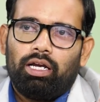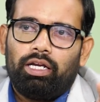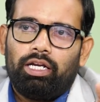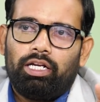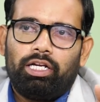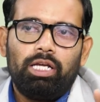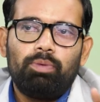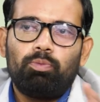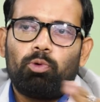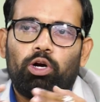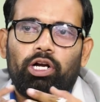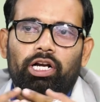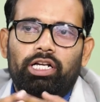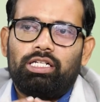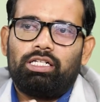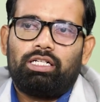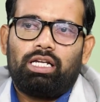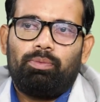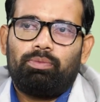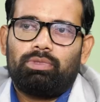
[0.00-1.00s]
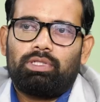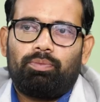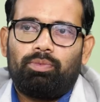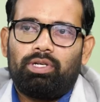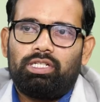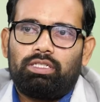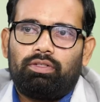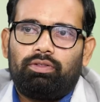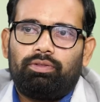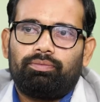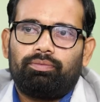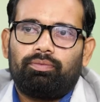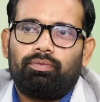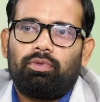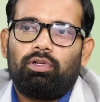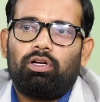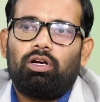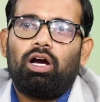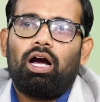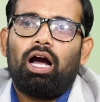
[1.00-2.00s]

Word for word: ఈ డిమాండేషన్ టైం సంబంధించినవి hmm.